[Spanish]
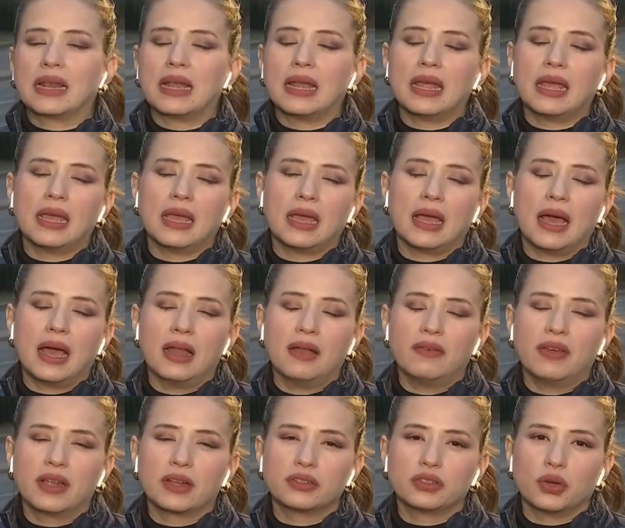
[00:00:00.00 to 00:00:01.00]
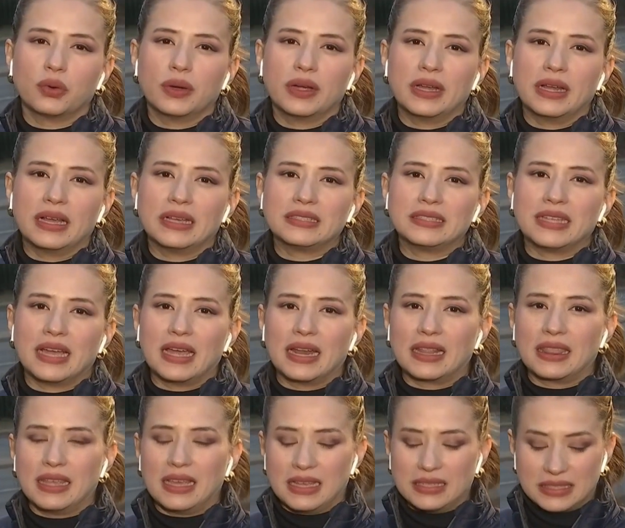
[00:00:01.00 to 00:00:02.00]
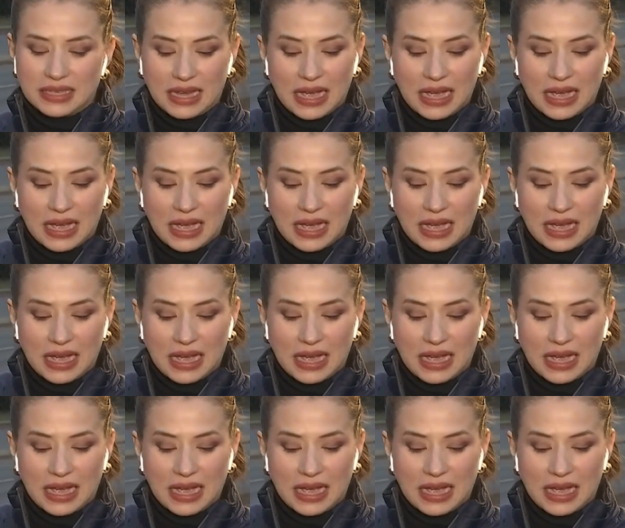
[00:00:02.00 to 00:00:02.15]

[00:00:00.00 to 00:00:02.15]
René Alberto, buenas tardes.